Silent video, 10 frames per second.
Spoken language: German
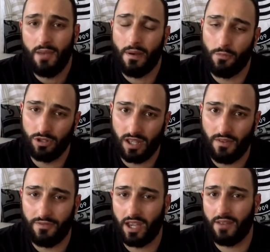Man muss
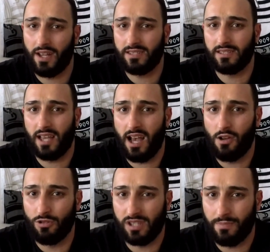aber fairerweise
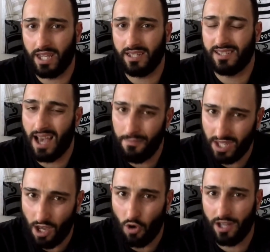sagen, unsere Blackies haben
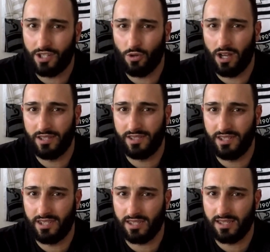dann auch ein Tor
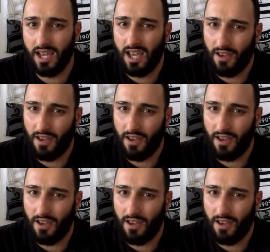erzielt, das,